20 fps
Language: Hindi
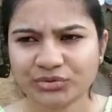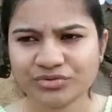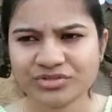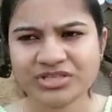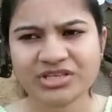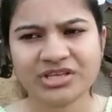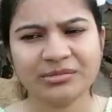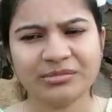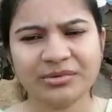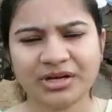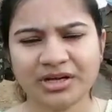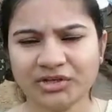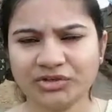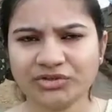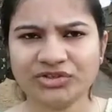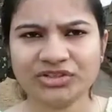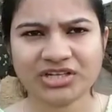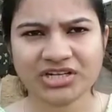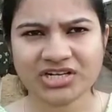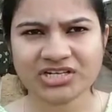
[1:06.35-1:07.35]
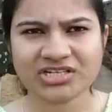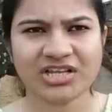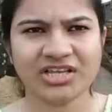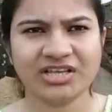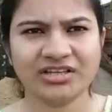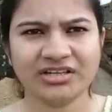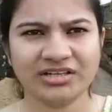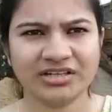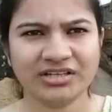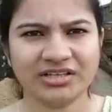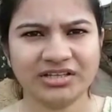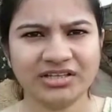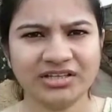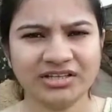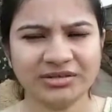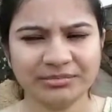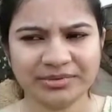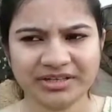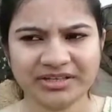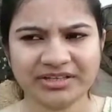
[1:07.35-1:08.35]
उसी के मकान को धराशायी करने की
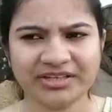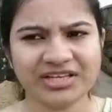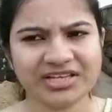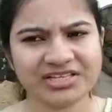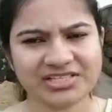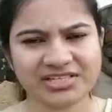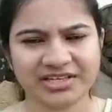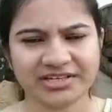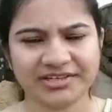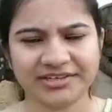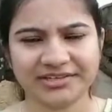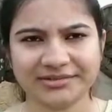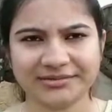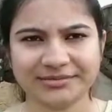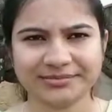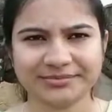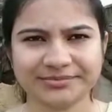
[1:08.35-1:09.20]
प्रक्रिया जारी है